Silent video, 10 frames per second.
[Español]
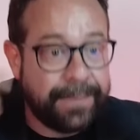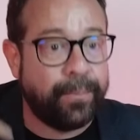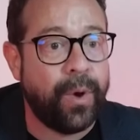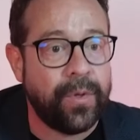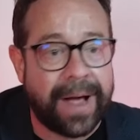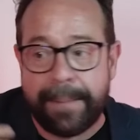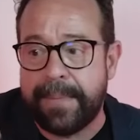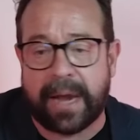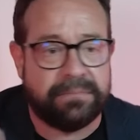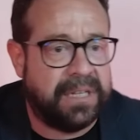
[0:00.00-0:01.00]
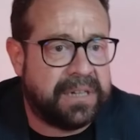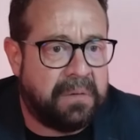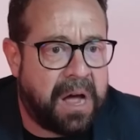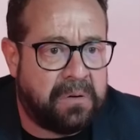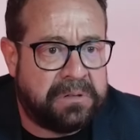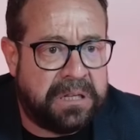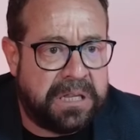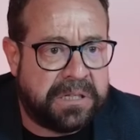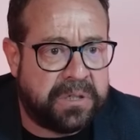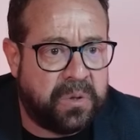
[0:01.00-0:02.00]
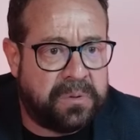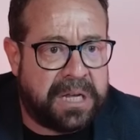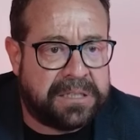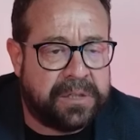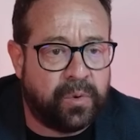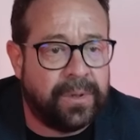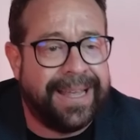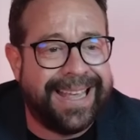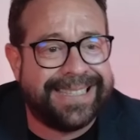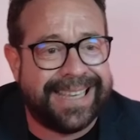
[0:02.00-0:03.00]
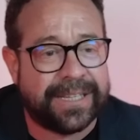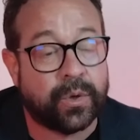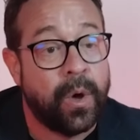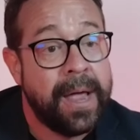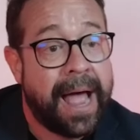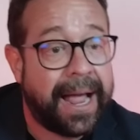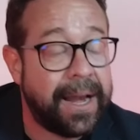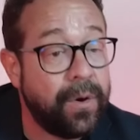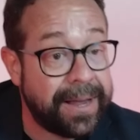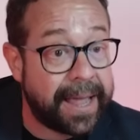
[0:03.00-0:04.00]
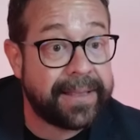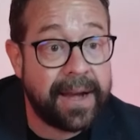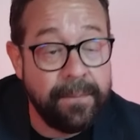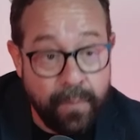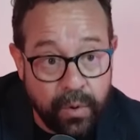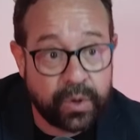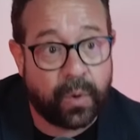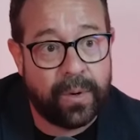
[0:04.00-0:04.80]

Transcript: si puedo cambiar de trabajo, de decisión, de actitud, es eso. Acá es lo que hay que tener mucho